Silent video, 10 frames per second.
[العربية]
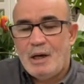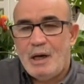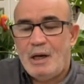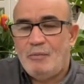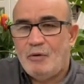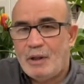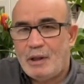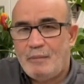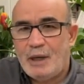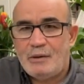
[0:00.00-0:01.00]

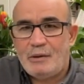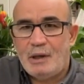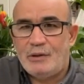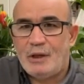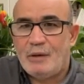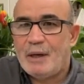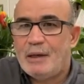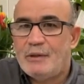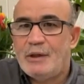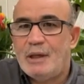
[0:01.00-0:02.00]
المنظمات
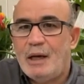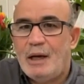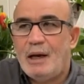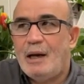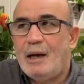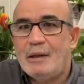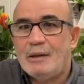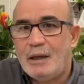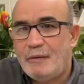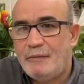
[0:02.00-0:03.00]
الاستخباراتية
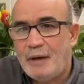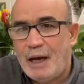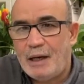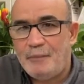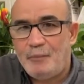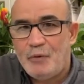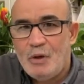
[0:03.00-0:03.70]
الخطيرة في العالم